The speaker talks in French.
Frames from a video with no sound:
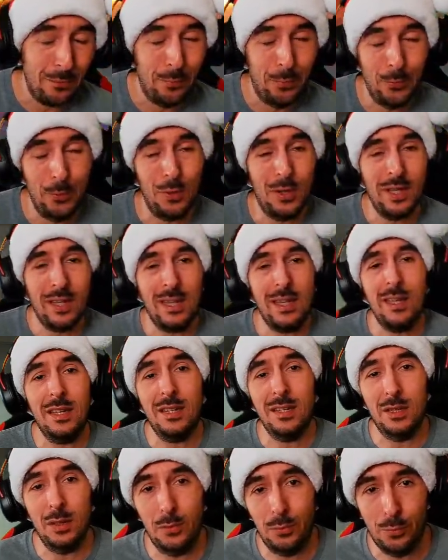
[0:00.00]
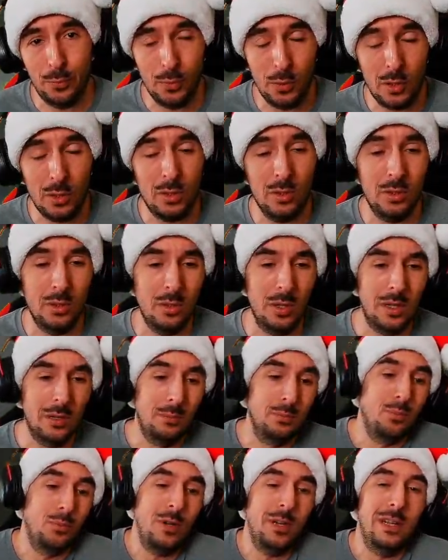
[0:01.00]
ferait un effort euh,
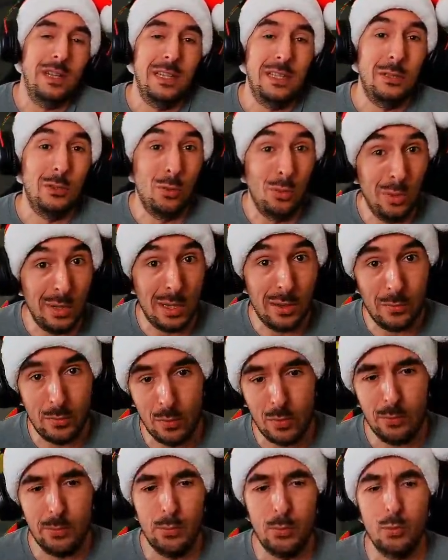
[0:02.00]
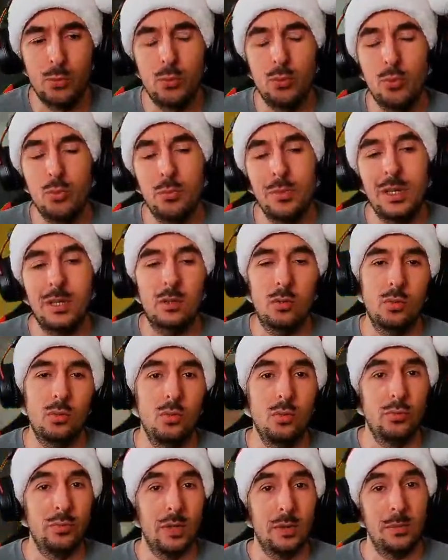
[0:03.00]
pour aller de l'avant, pour nous mettre une
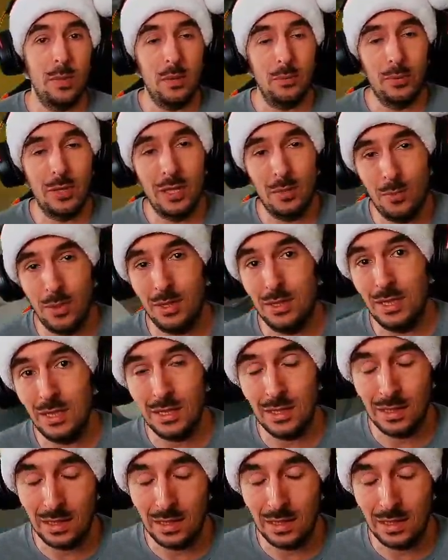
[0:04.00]
nouvelle marque thématique